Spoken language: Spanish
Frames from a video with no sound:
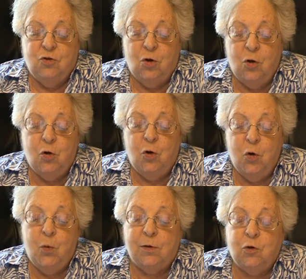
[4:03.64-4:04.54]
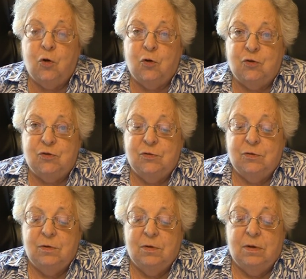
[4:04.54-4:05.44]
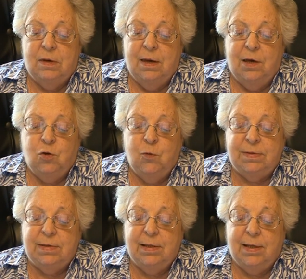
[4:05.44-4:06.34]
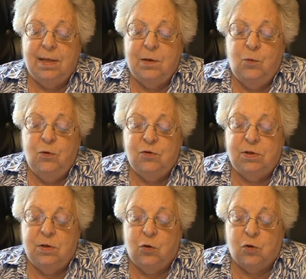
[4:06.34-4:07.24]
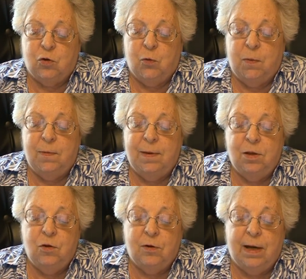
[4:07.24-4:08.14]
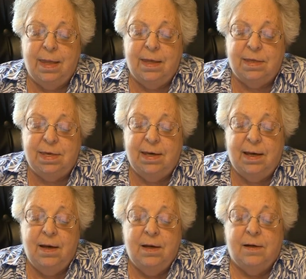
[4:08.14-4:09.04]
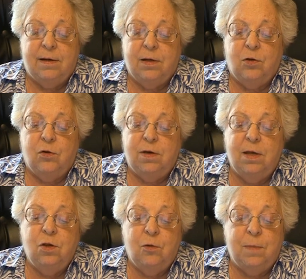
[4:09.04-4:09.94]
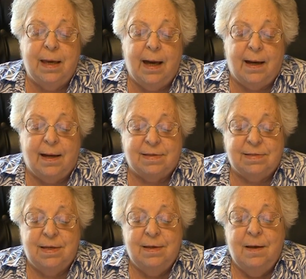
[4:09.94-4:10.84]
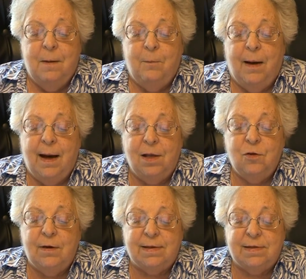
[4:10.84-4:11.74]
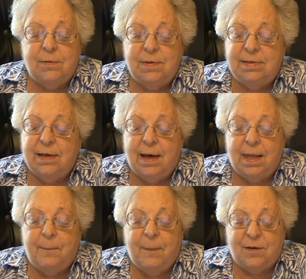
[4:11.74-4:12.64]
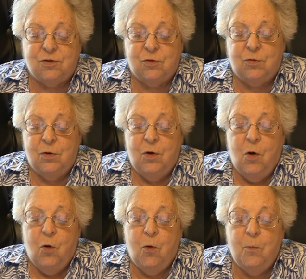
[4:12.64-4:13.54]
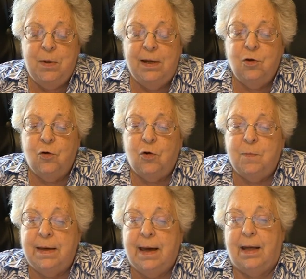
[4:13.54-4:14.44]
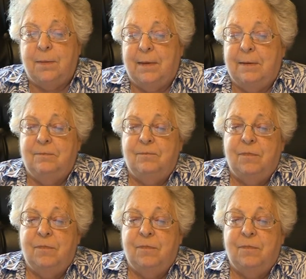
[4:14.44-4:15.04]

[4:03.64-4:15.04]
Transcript: Yo los conozco a todos. Estuve cerca de unos y de otros, viviendo cada día recogiendo migajas, bajando la cerviz a cada paso, cumpliendo con mi karma.